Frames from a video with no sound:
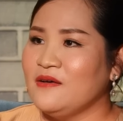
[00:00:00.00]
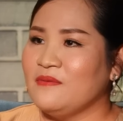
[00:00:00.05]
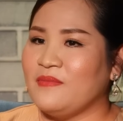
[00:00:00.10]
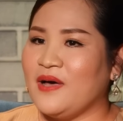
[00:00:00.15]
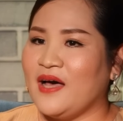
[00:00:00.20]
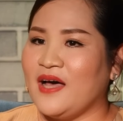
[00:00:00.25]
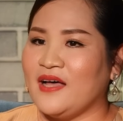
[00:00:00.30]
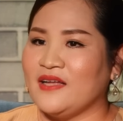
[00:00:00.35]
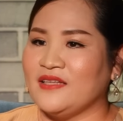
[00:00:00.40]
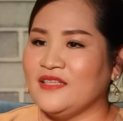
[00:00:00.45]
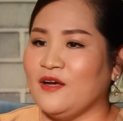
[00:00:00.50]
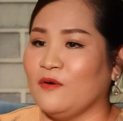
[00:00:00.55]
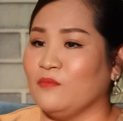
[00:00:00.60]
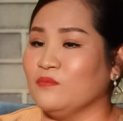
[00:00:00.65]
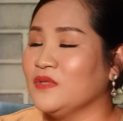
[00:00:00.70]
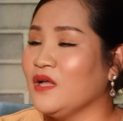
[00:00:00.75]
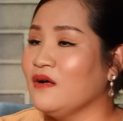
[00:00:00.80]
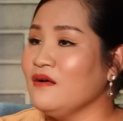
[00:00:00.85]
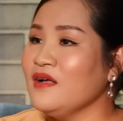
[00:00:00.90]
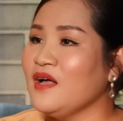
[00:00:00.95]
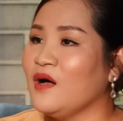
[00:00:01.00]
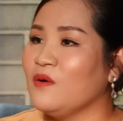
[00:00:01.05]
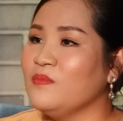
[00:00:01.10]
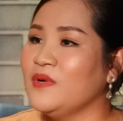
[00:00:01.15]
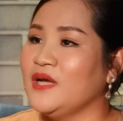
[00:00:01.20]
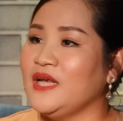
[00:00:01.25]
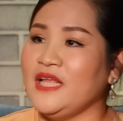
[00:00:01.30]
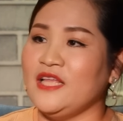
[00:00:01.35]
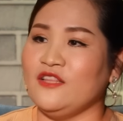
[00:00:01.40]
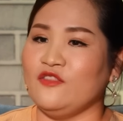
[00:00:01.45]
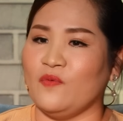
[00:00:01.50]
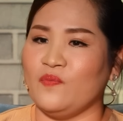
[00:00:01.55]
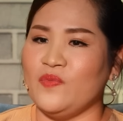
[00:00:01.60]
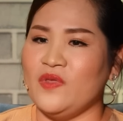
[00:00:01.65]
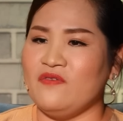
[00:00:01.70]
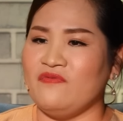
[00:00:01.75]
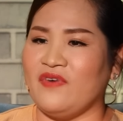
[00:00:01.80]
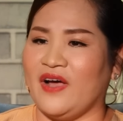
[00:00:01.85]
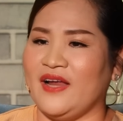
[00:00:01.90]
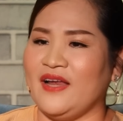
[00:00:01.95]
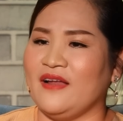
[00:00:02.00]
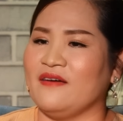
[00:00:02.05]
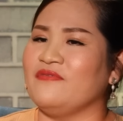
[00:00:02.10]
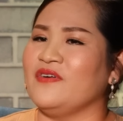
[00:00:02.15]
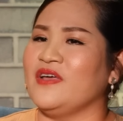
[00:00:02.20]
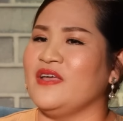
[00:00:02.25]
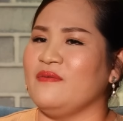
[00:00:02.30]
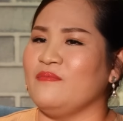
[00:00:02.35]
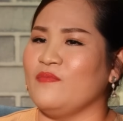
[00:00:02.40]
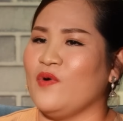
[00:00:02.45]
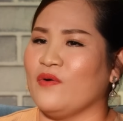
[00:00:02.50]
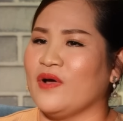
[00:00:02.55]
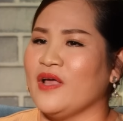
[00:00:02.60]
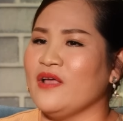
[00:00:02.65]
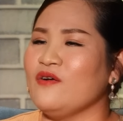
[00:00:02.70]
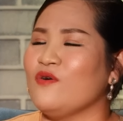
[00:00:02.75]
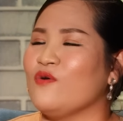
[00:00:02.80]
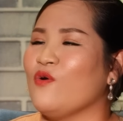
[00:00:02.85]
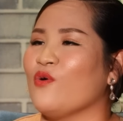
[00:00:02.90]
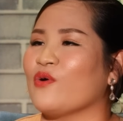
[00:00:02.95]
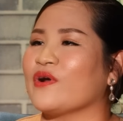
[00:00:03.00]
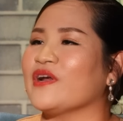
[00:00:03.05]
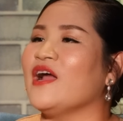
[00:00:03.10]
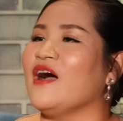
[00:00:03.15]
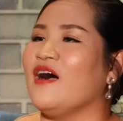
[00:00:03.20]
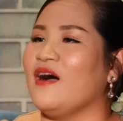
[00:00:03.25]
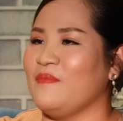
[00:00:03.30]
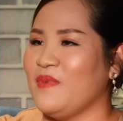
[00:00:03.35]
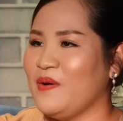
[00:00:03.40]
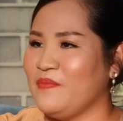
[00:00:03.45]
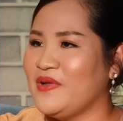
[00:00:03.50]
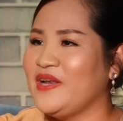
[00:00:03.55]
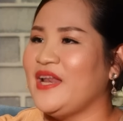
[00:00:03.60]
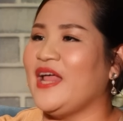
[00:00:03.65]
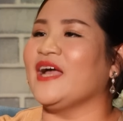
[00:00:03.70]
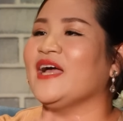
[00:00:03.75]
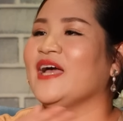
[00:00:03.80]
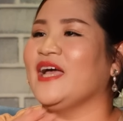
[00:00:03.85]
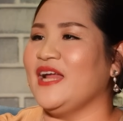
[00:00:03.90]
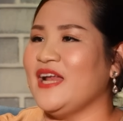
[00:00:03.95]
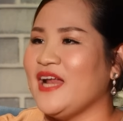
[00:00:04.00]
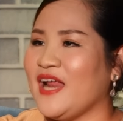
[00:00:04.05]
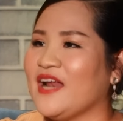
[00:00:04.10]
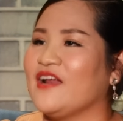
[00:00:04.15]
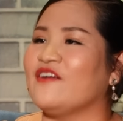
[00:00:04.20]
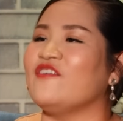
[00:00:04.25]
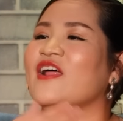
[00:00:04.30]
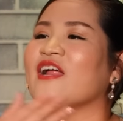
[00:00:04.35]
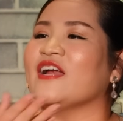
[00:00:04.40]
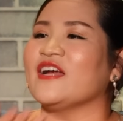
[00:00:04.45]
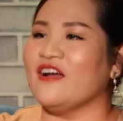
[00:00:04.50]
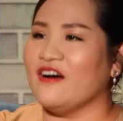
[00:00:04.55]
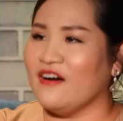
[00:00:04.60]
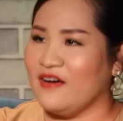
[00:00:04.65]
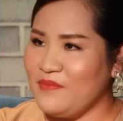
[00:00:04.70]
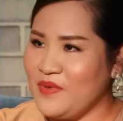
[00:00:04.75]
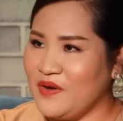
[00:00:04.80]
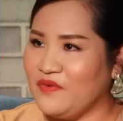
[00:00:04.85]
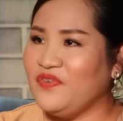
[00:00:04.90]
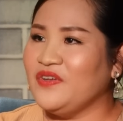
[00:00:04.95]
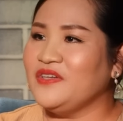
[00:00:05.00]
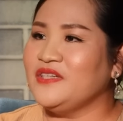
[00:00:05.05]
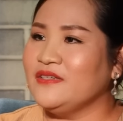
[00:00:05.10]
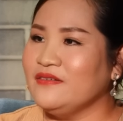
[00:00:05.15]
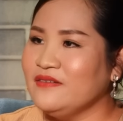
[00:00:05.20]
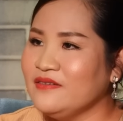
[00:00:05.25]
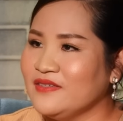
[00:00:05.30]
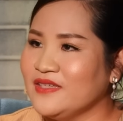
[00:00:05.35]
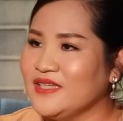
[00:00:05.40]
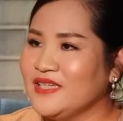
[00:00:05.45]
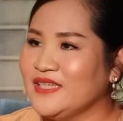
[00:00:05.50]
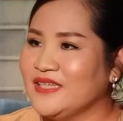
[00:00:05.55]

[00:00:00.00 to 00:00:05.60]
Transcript: mà chồng tấn công mình liên tục như vậy là vì một cái cuộc đời mà mình đang nghĩ là nó đang đợi mình phía trước.